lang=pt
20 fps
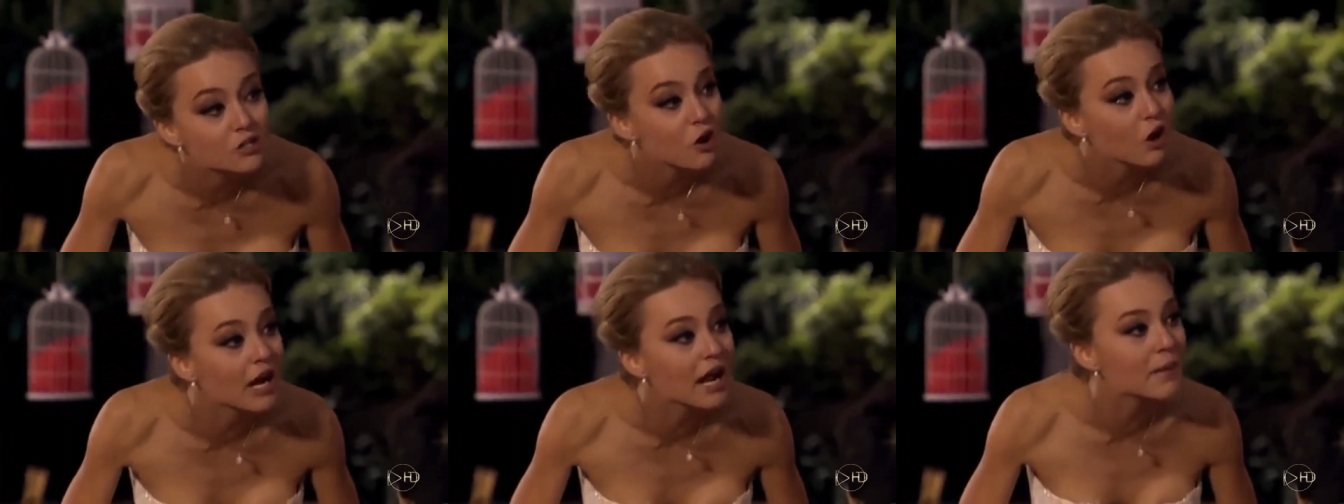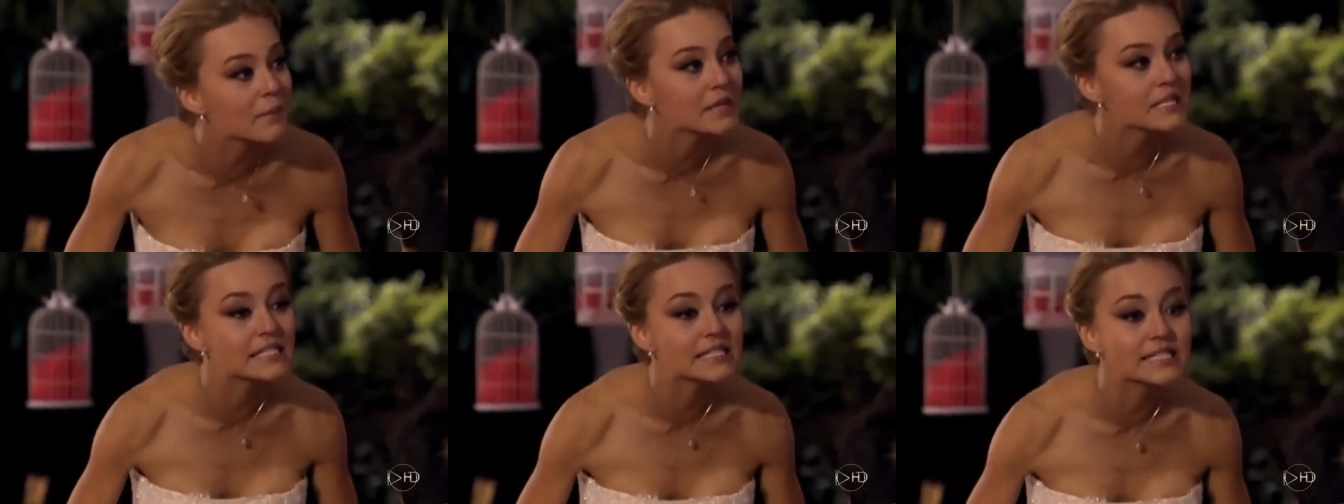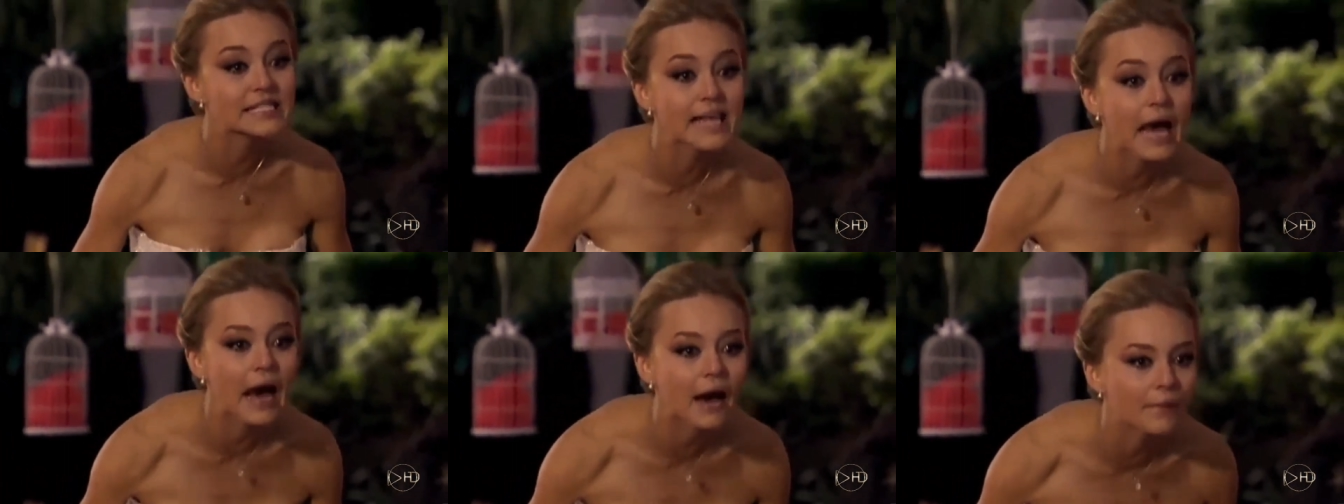quem era
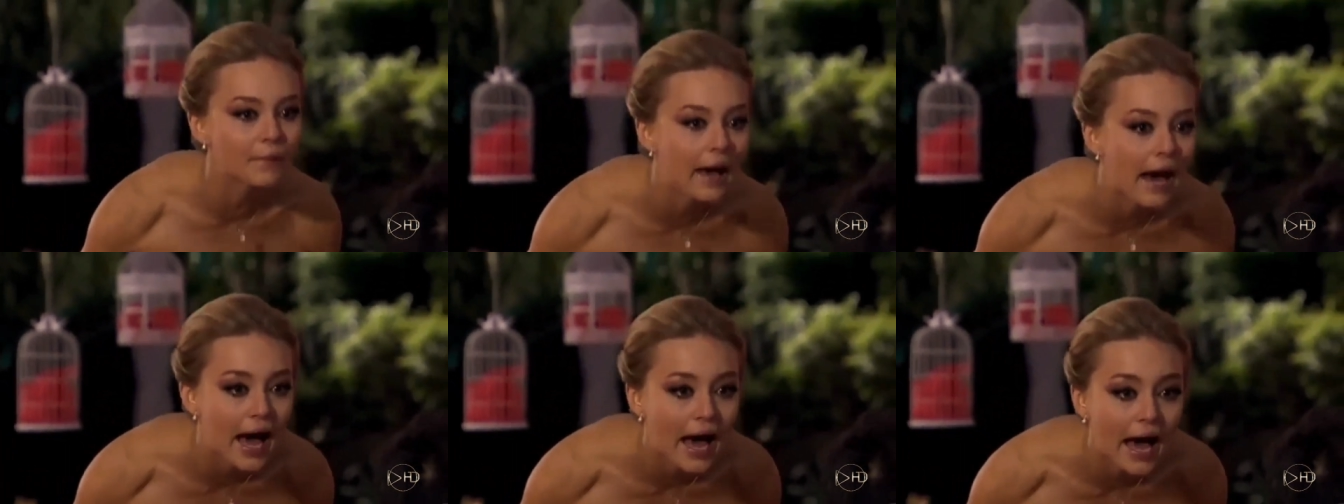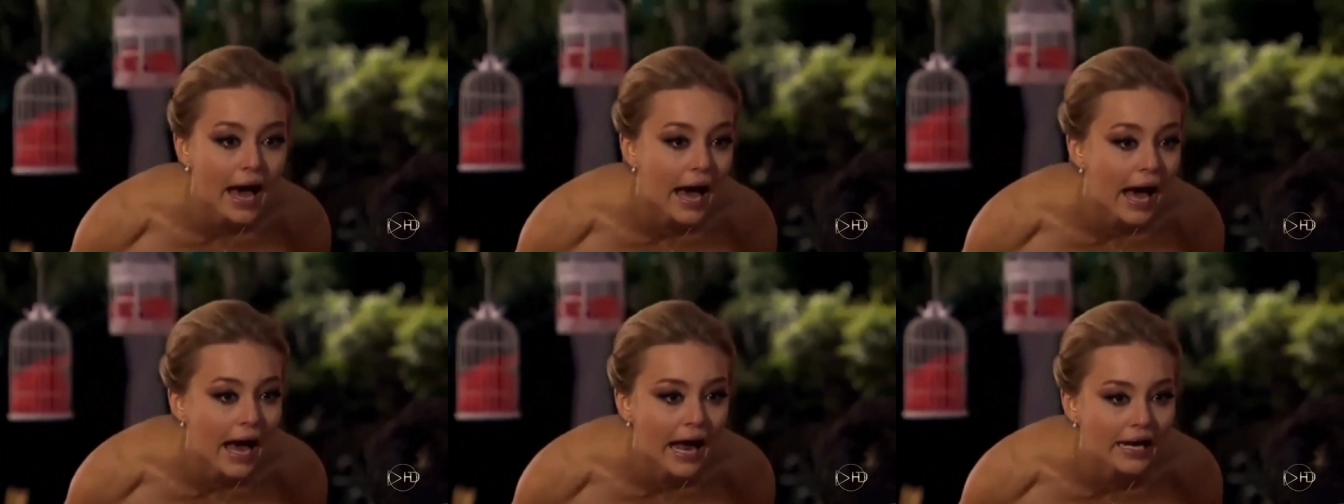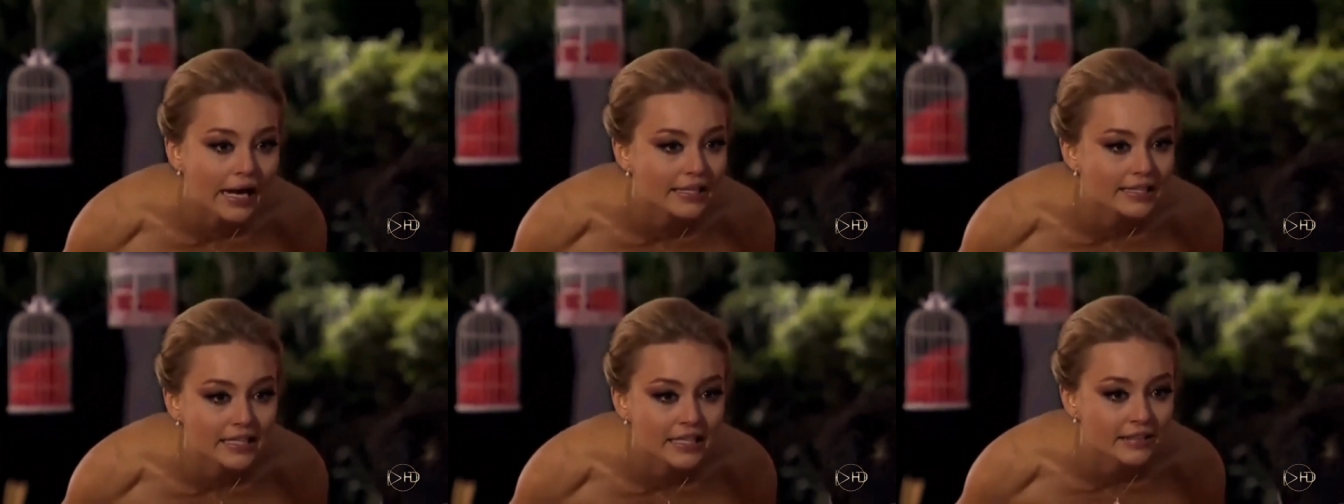aquela mulher que
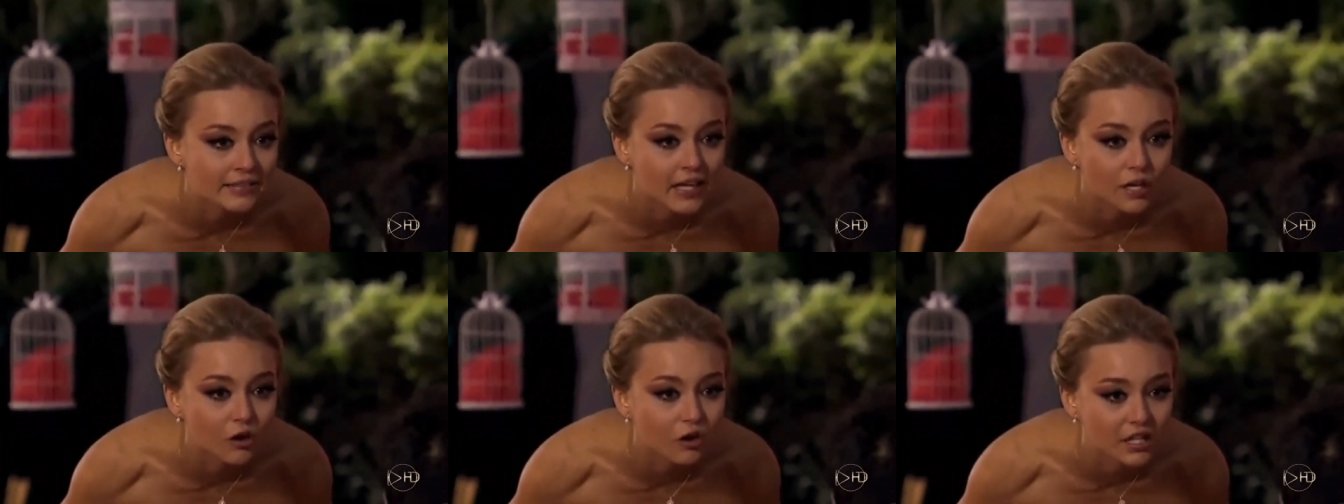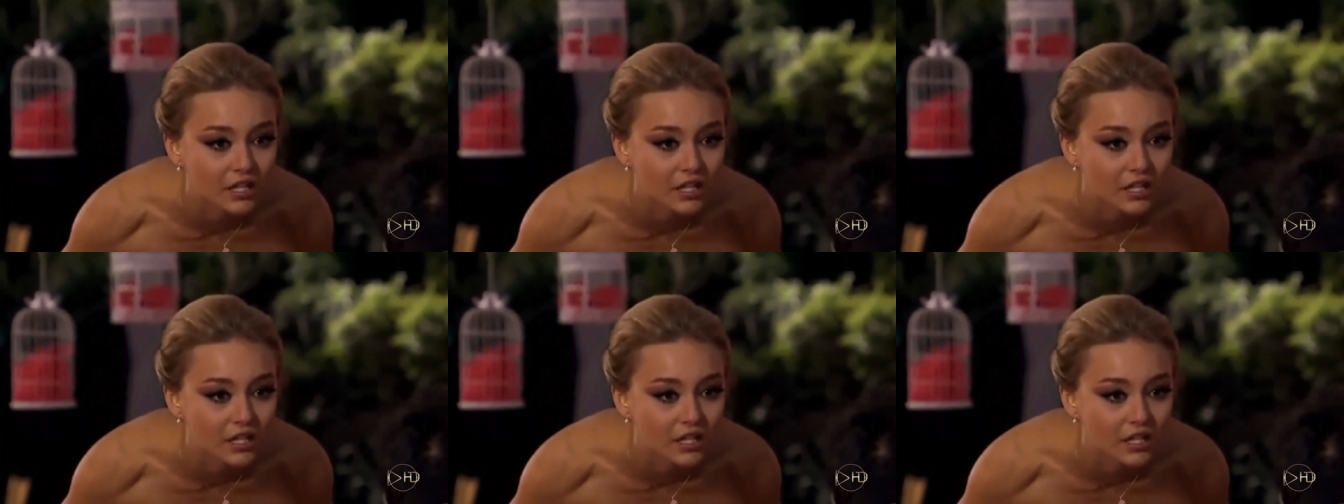apareceu na